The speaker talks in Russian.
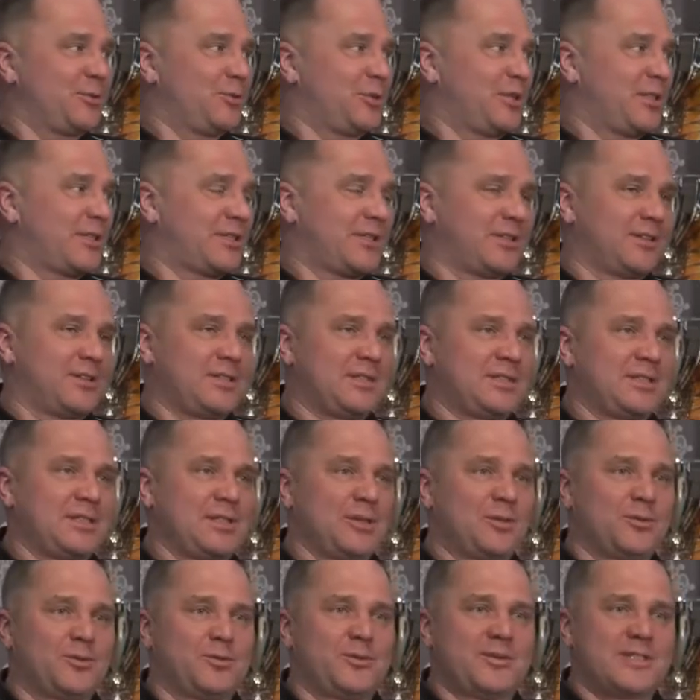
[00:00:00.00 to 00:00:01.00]
уехал на
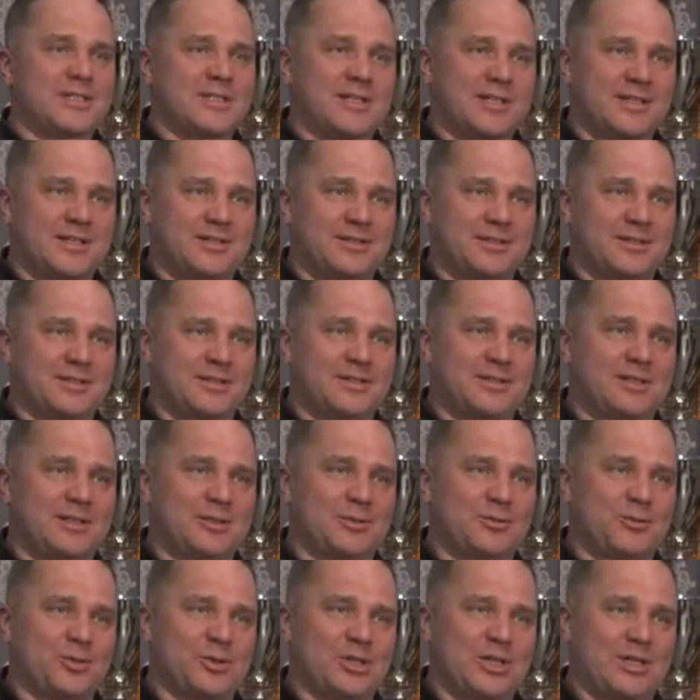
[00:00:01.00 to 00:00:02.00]
неделю в Астрахань на
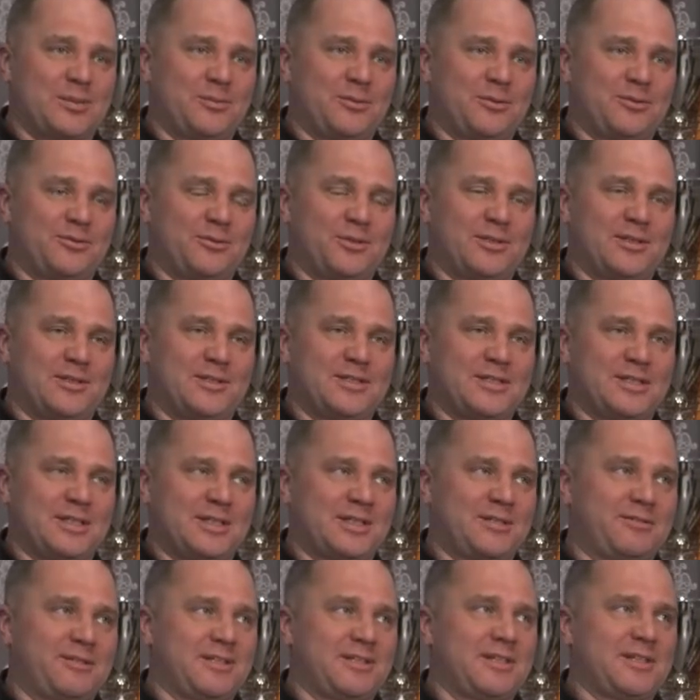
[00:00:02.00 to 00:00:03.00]
золотую шайбу, на финал
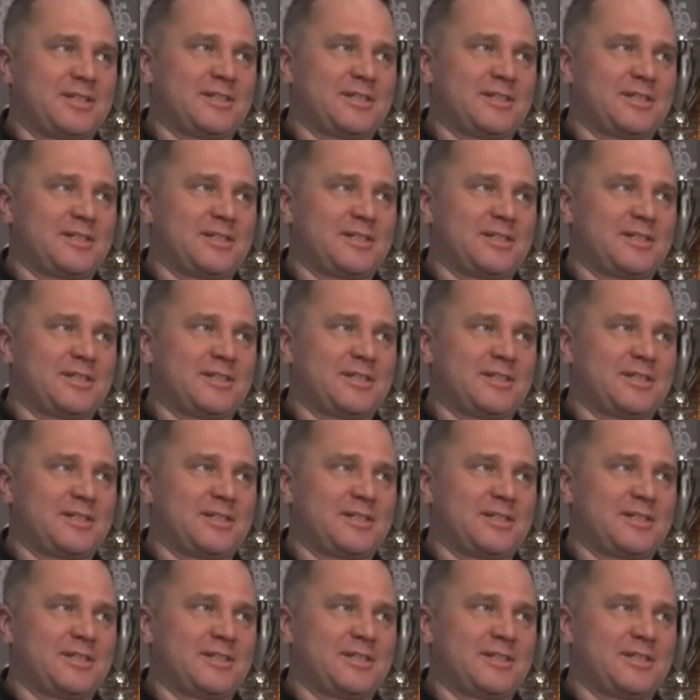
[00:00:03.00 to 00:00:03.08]
соревнований